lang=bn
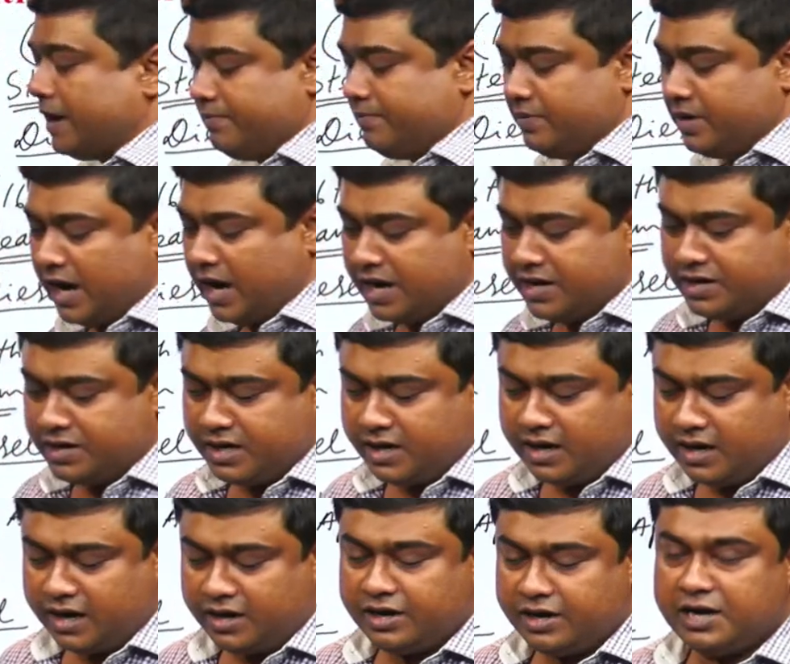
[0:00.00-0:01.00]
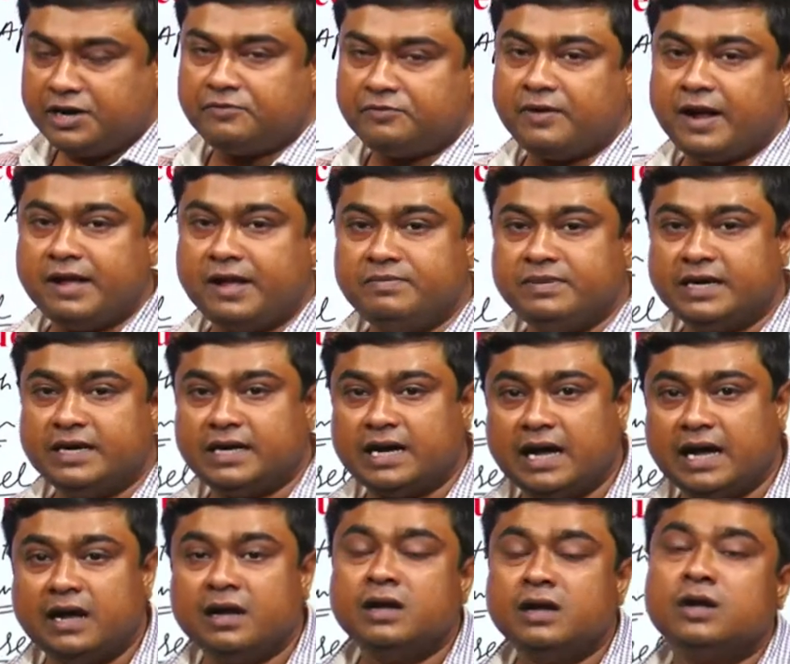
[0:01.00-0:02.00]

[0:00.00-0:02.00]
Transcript: ফাইভ নাইনটিন হান্ড্রেড ফাইভ যেটা